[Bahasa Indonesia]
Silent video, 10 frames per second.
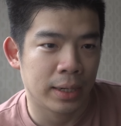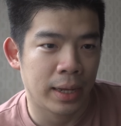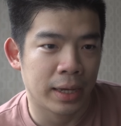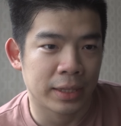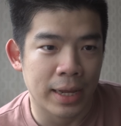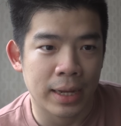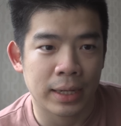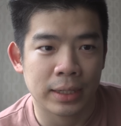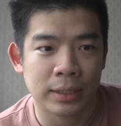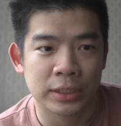Ya kita
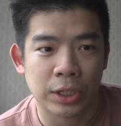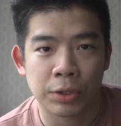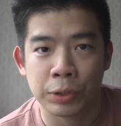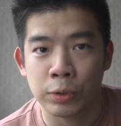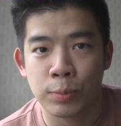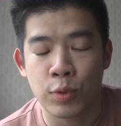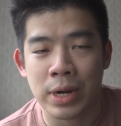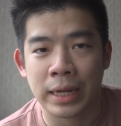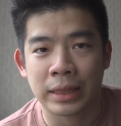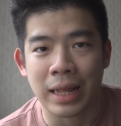uh, syarat dulu
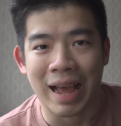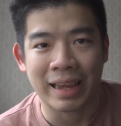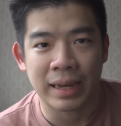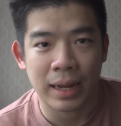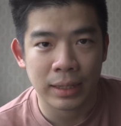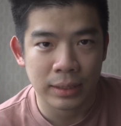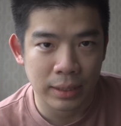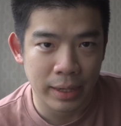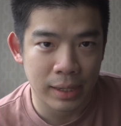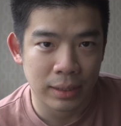buat iColor
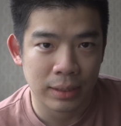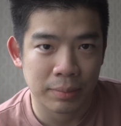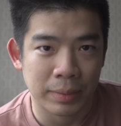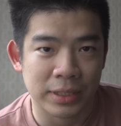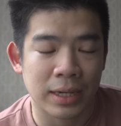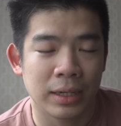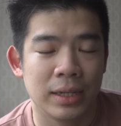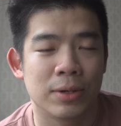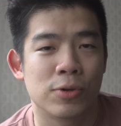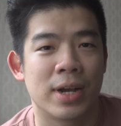ya, Mas
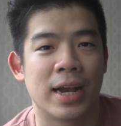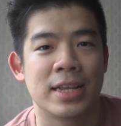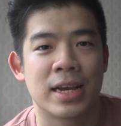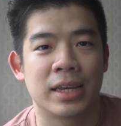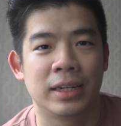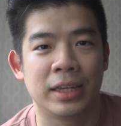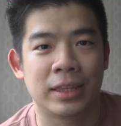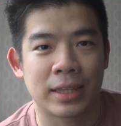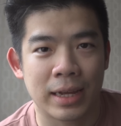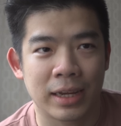Adi yang udah ngajakin
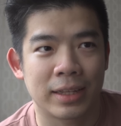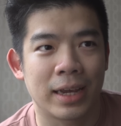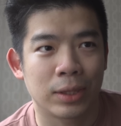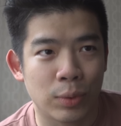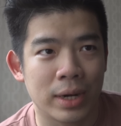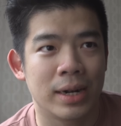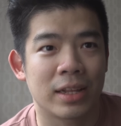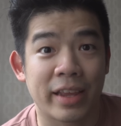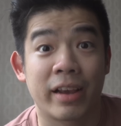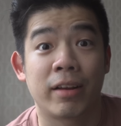kita. Kita itu
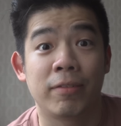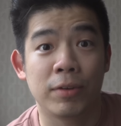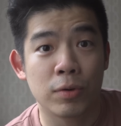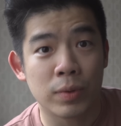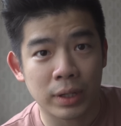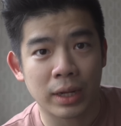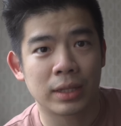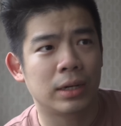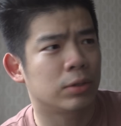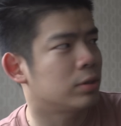adalah tech reviewer.
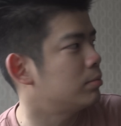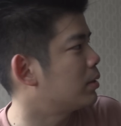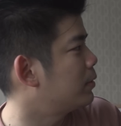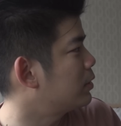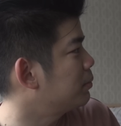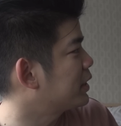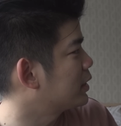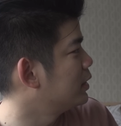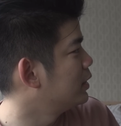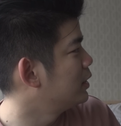Kita ada total berapa orang, Mik?
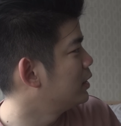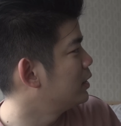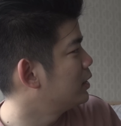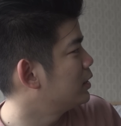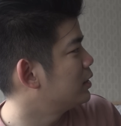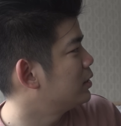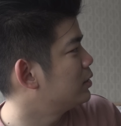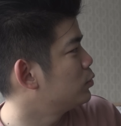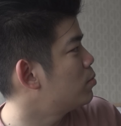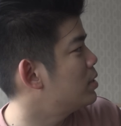
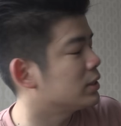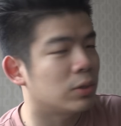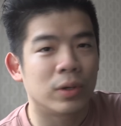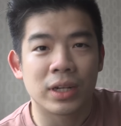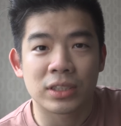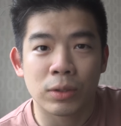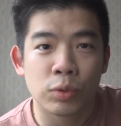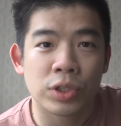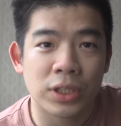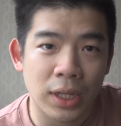12 orang
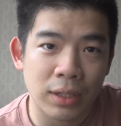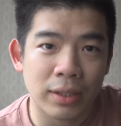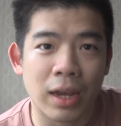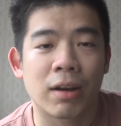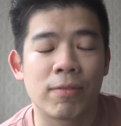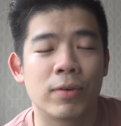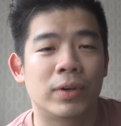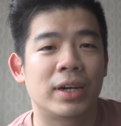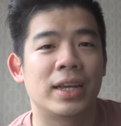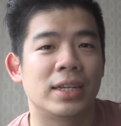selusin tech
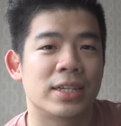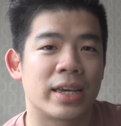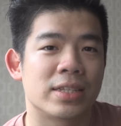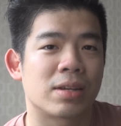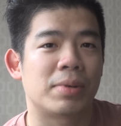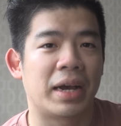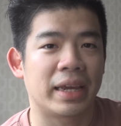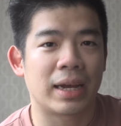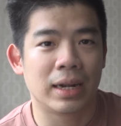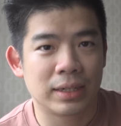reviewer diajakin sama
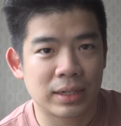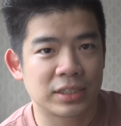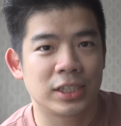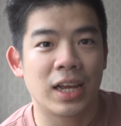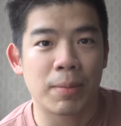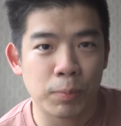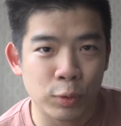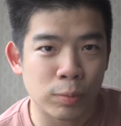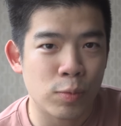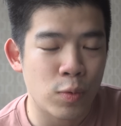iColor ke
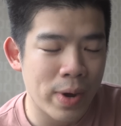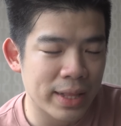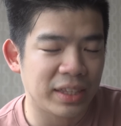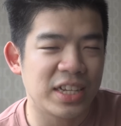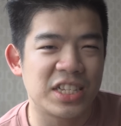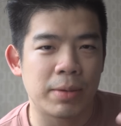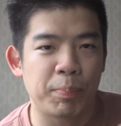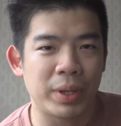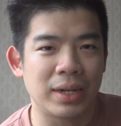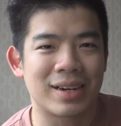Singapura buat
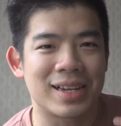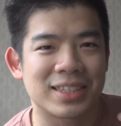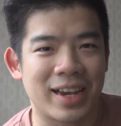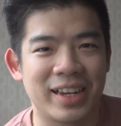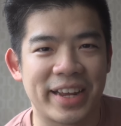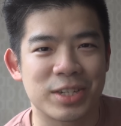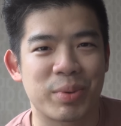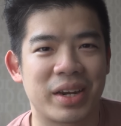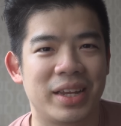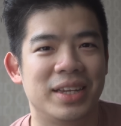nyicipin ngerasain
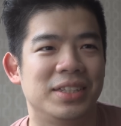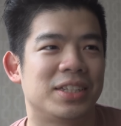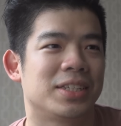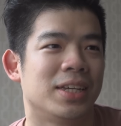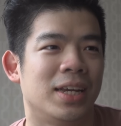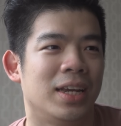experience